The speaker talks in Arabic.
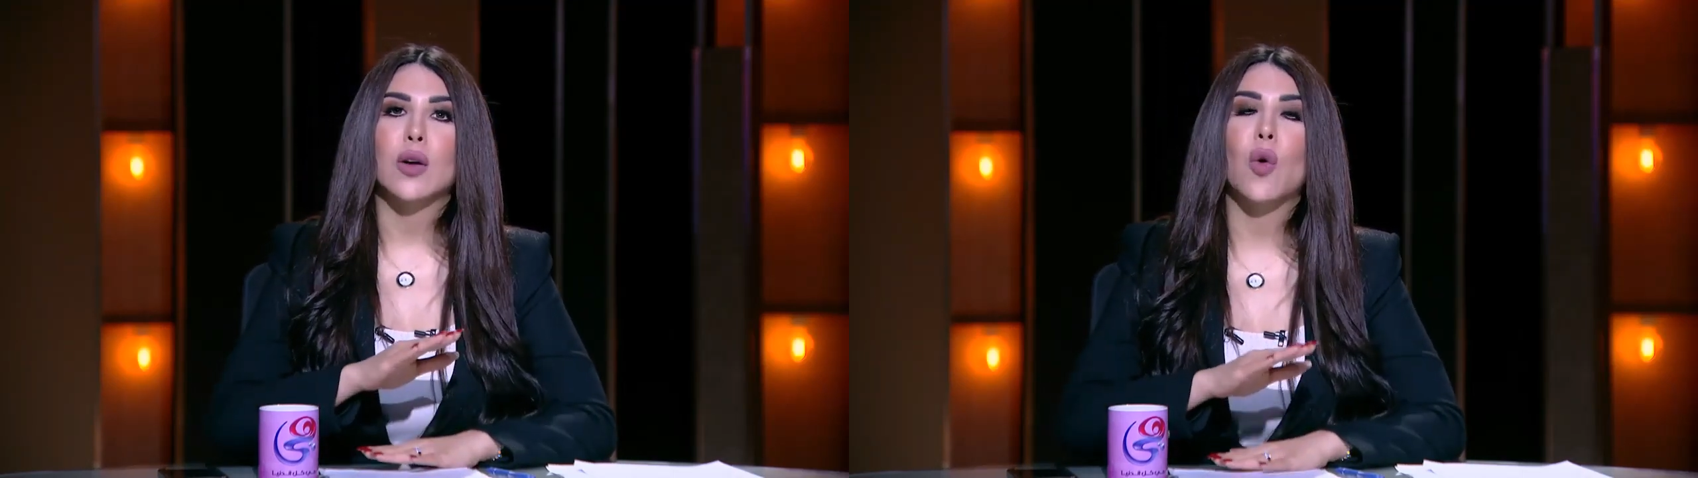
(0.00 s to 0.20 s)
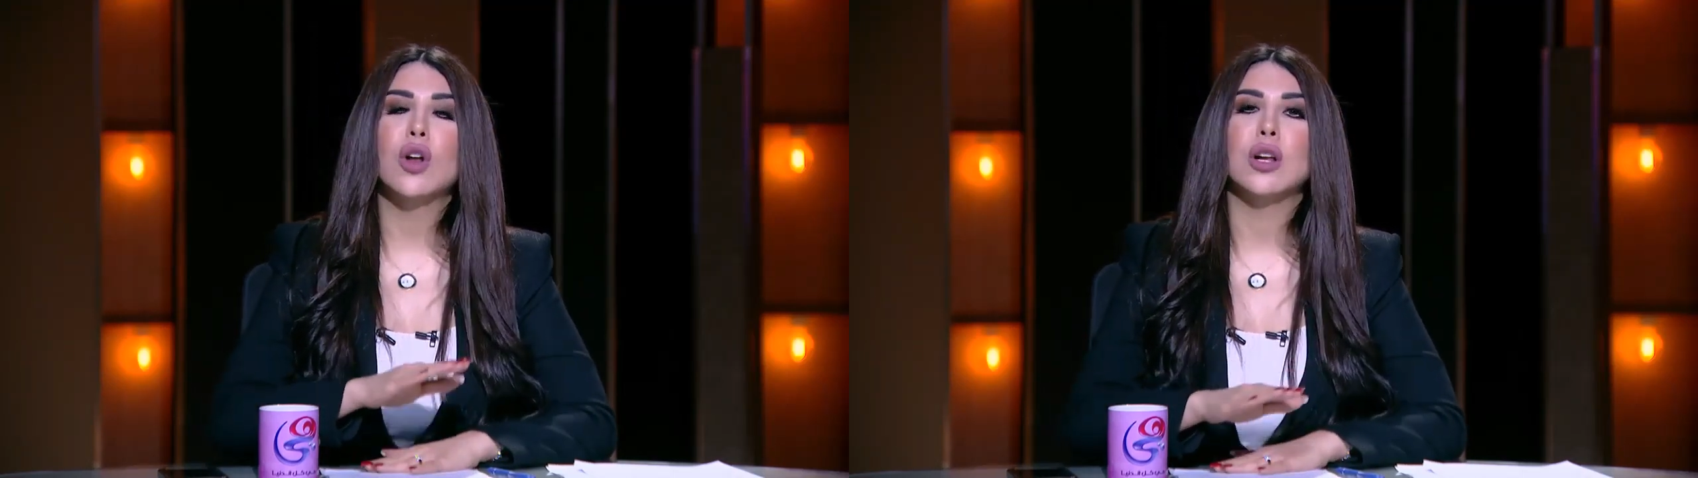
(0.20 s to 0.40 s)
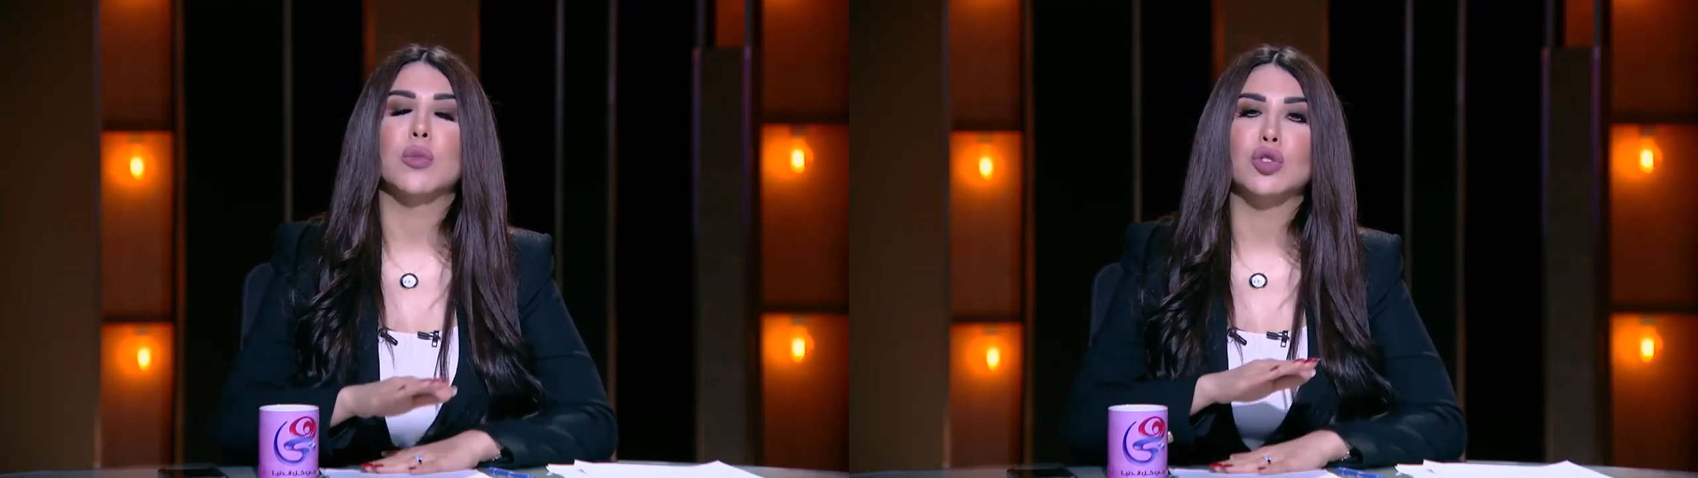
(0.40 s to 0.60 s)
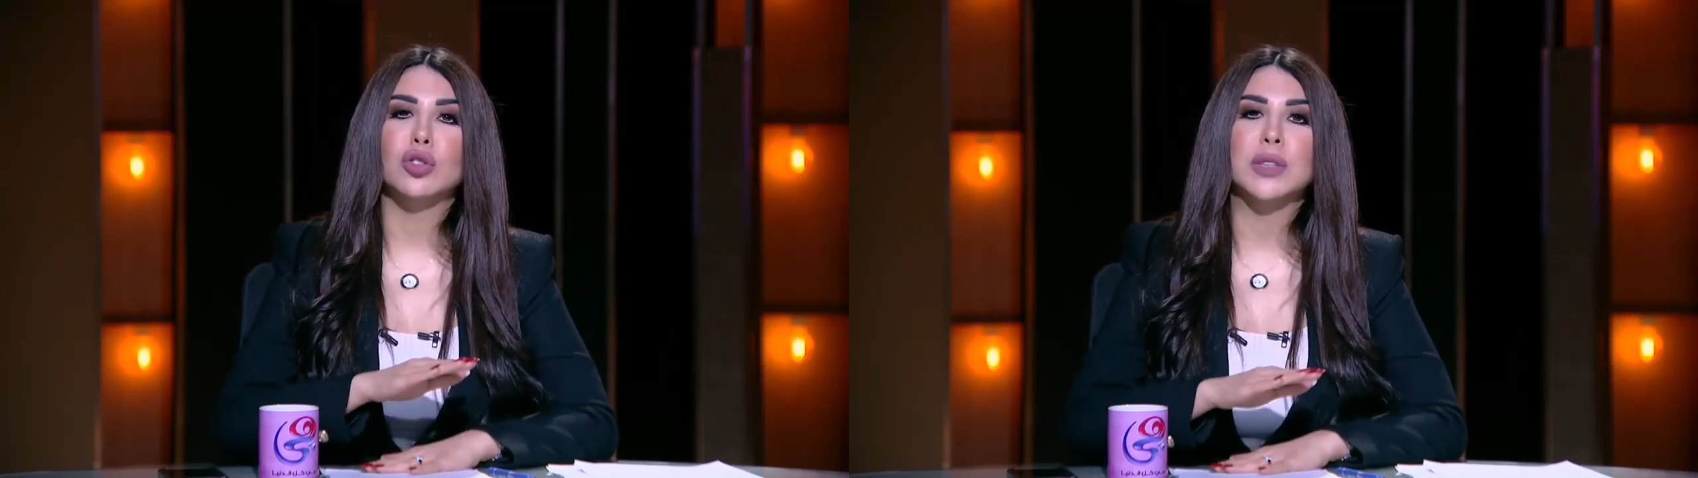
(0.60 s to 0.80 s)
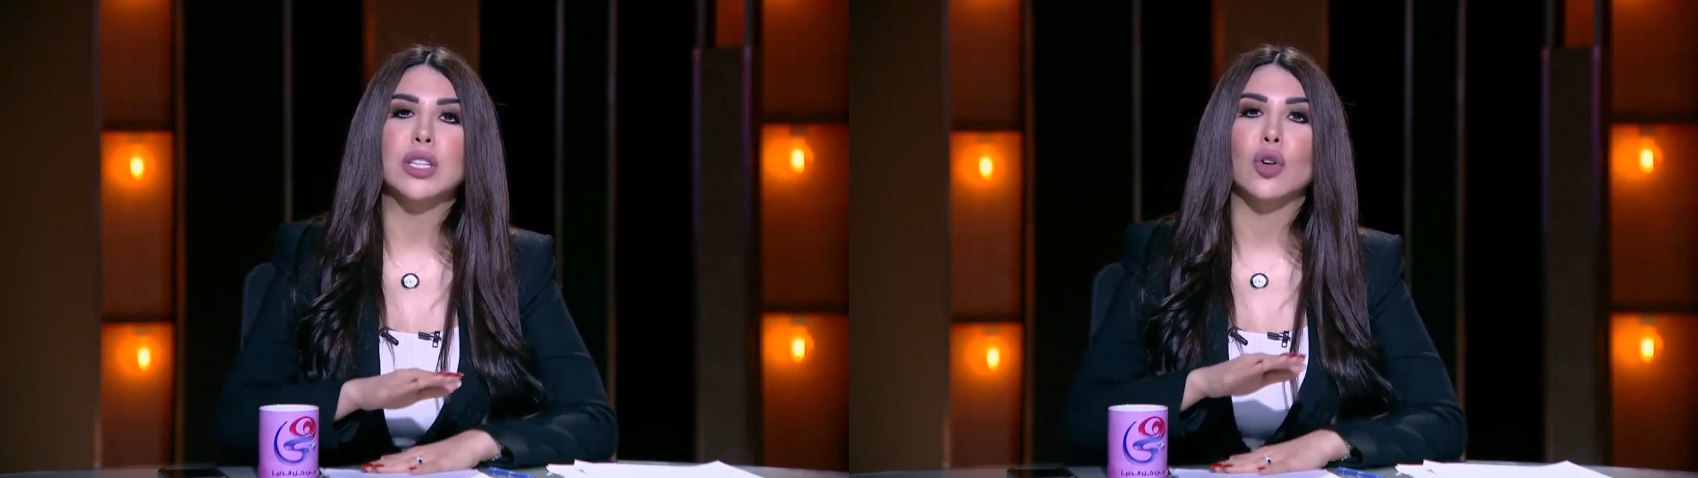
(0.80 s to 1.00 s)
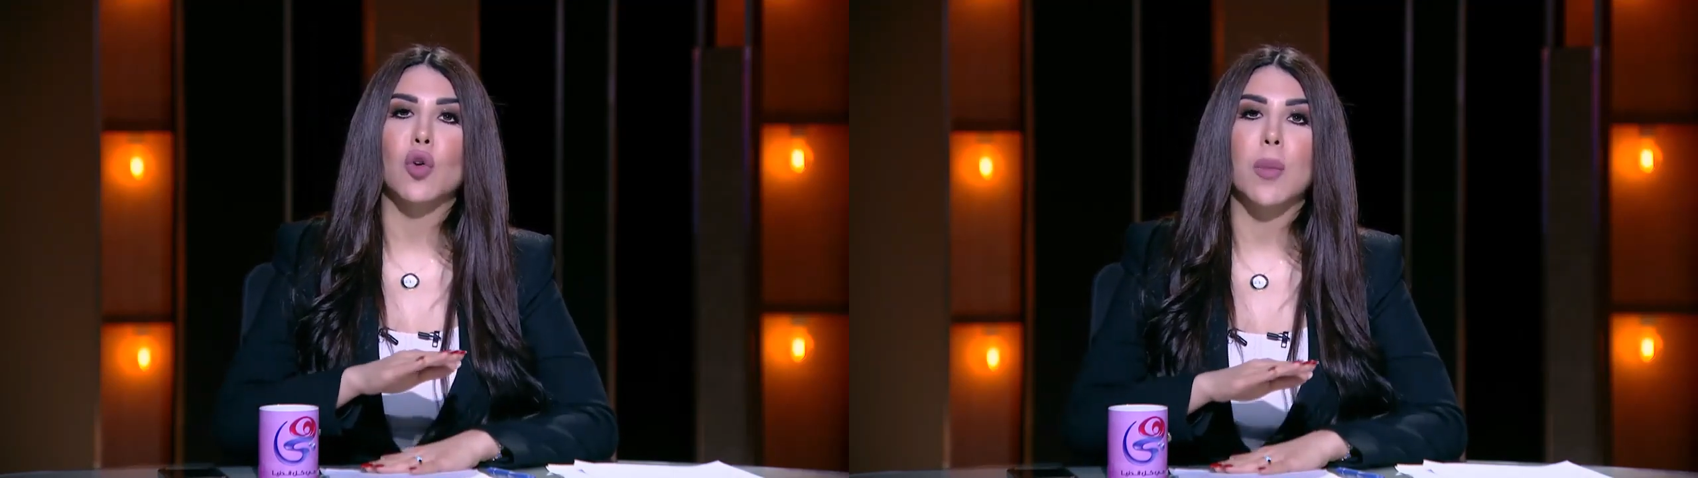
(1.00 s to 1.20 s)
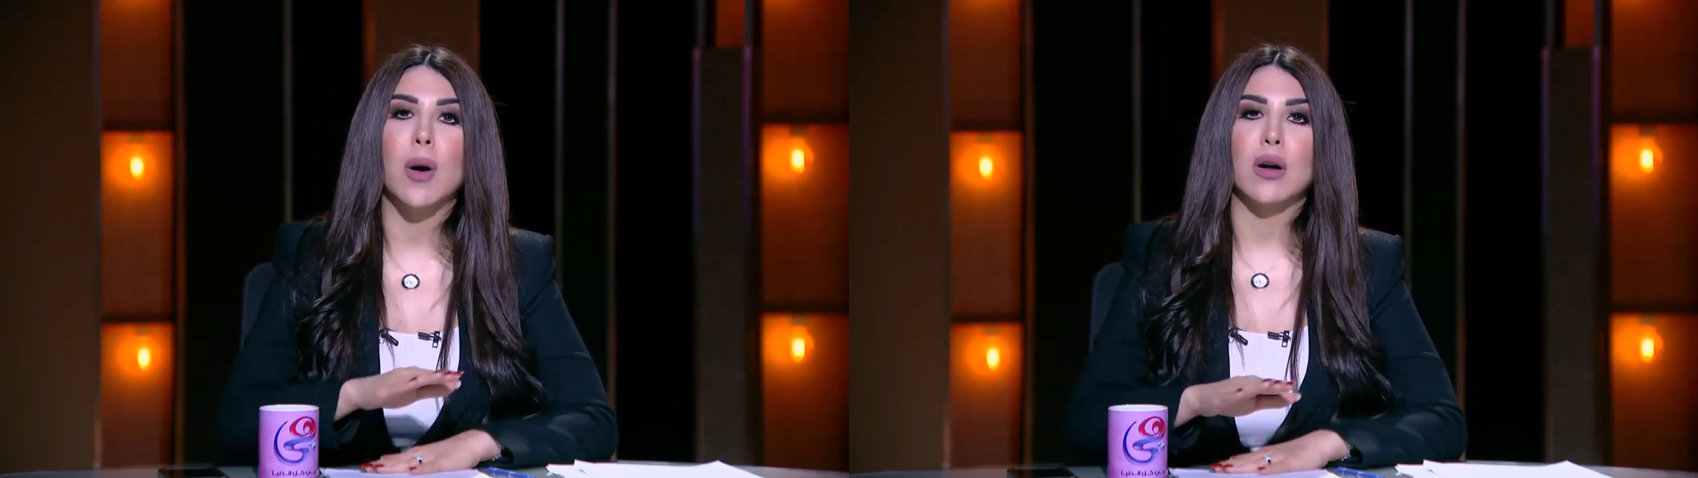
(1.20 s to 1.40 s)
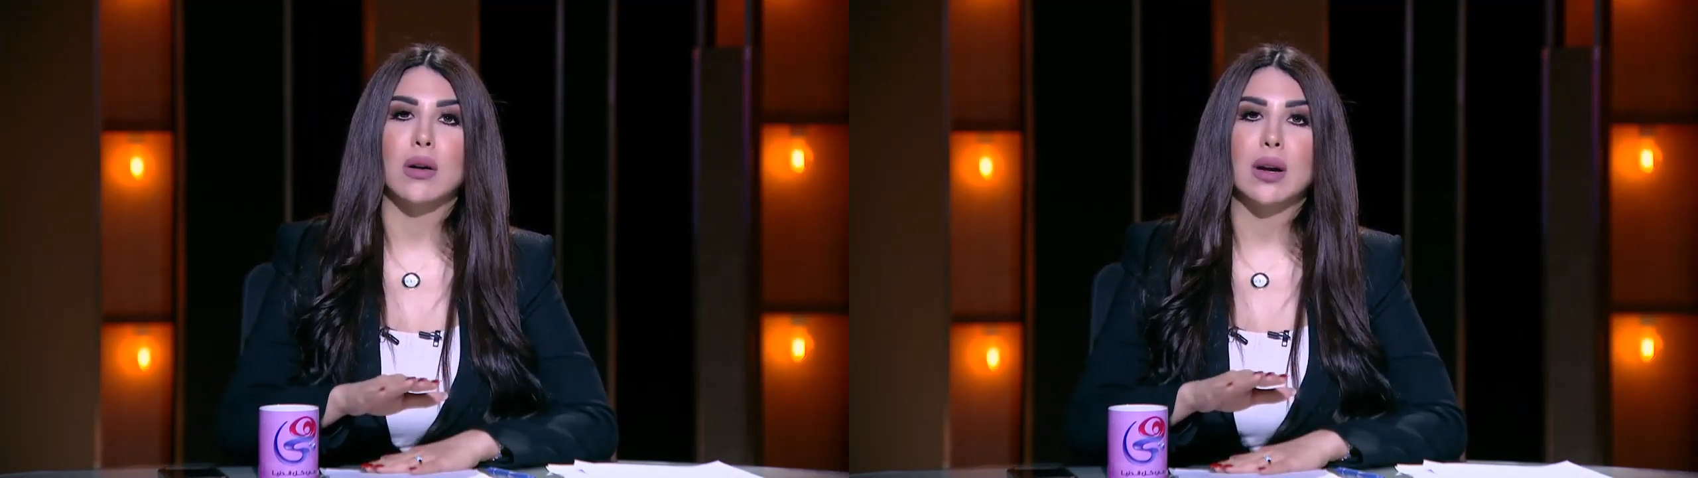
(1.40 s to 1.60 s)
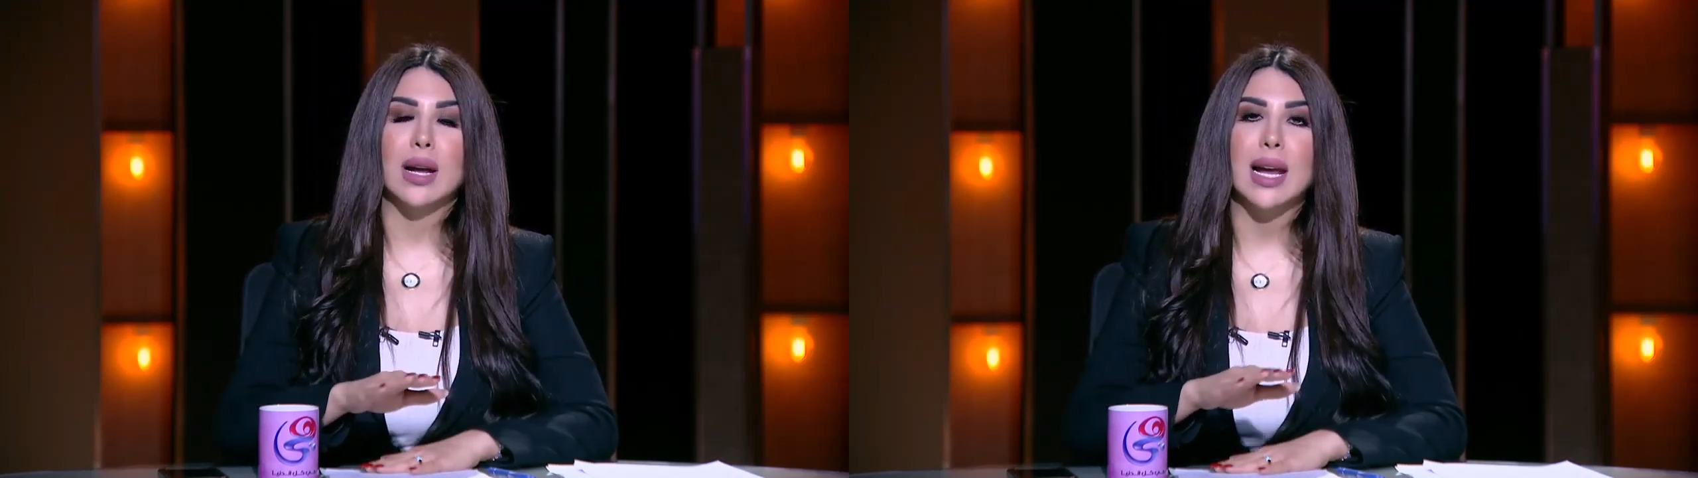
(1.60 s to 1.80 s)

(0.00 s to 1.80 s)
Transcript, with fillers: كل المطربين الكبار